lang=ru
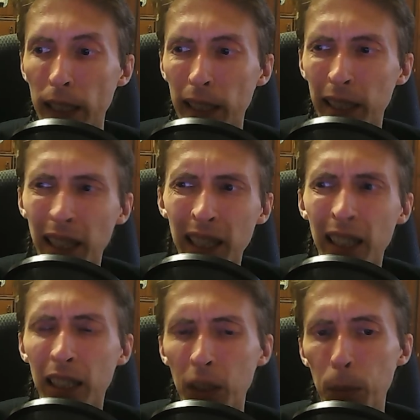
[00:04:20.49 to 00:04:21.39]
я
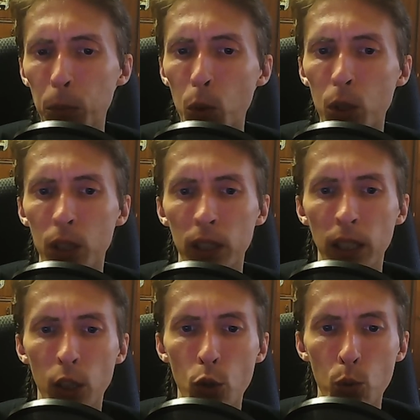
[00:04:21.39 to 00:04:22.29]
как-то больше
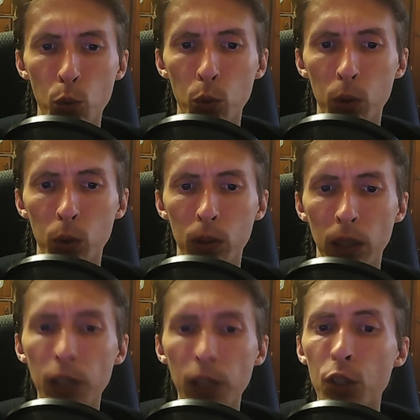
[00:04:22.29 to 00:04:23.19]
хочу
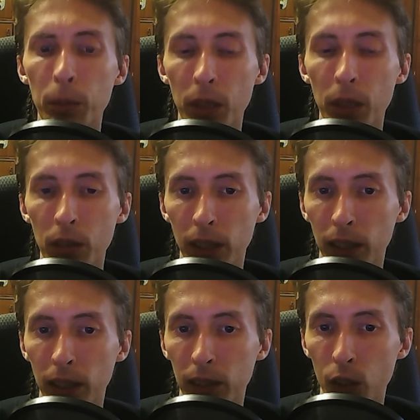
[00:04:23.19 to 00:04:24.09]
личное мнение
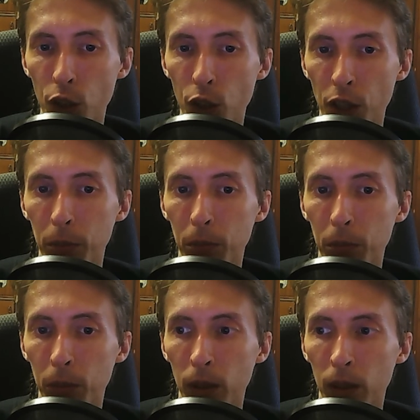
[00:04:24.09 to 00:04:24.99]
высказывать,
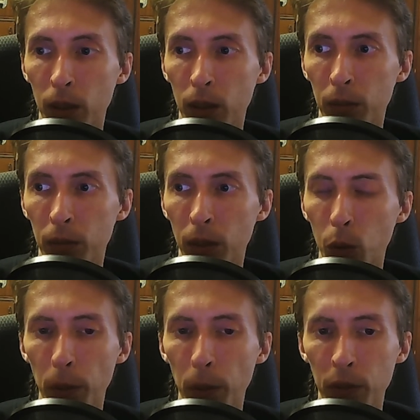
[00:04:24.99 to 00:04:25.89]
чем э,
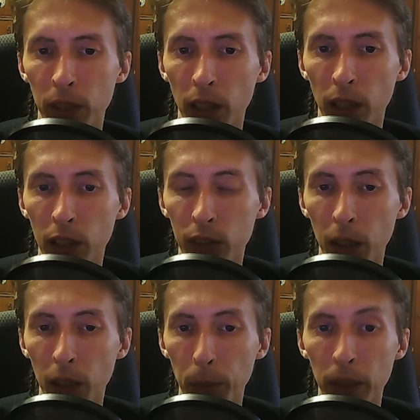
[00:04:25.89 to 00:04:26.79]
какой-то профессиональный
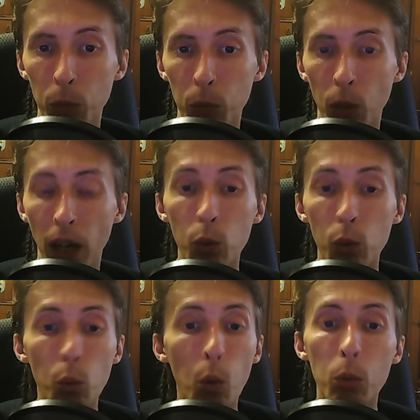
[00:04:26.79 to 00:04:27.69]
взгляд. Поэтому
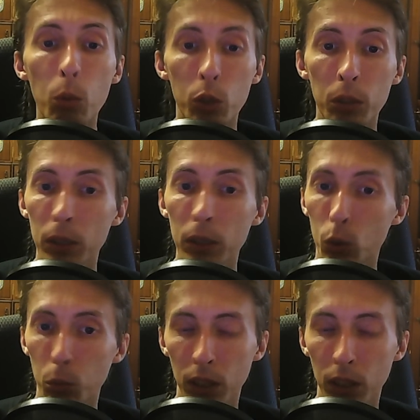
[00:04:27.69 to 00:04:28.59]
оно может быть
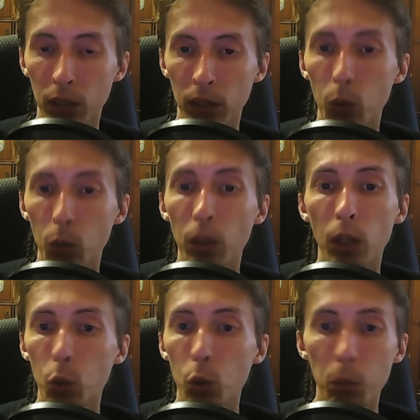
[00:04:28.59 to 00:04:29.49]
субъективное, оно
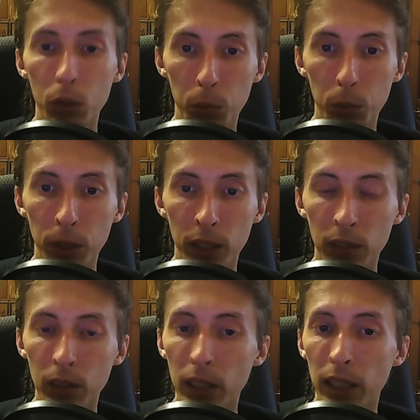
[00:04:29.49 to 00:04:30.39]
должно быть
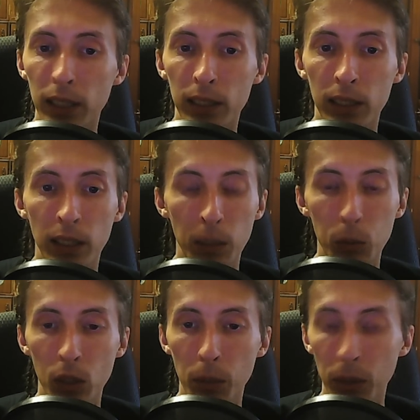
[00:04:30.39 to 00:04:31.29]
субъективное, я к этому
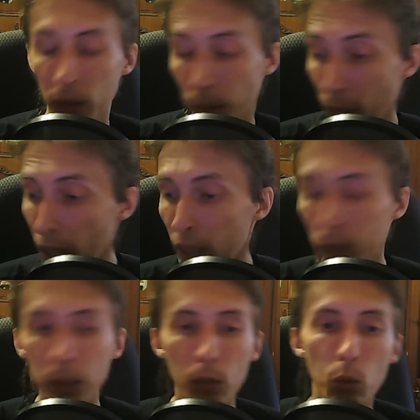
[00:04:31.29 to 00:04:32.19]
стремился.
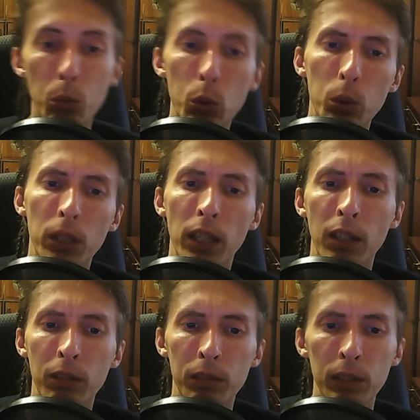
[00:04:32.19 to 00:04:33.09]
Смысл в том, что
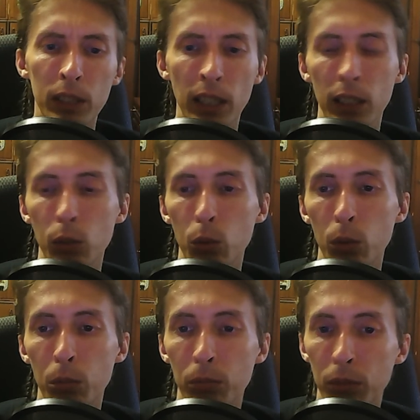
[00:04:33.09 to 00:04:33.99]
я
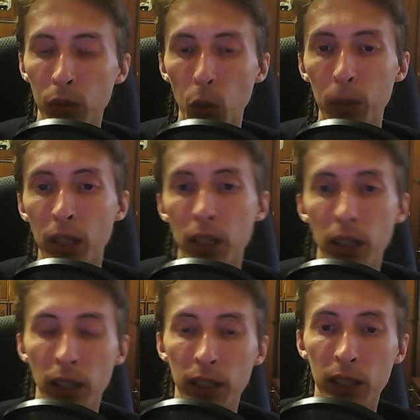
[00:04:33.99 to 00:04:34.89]
высказываю свое мнение
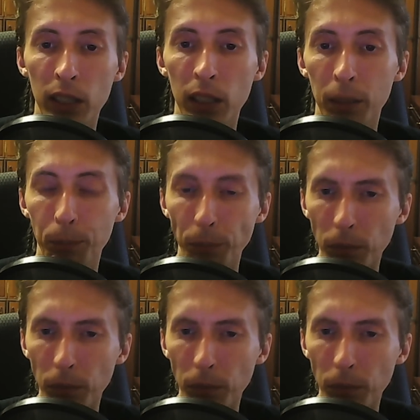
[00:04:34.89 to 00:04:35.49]
относительно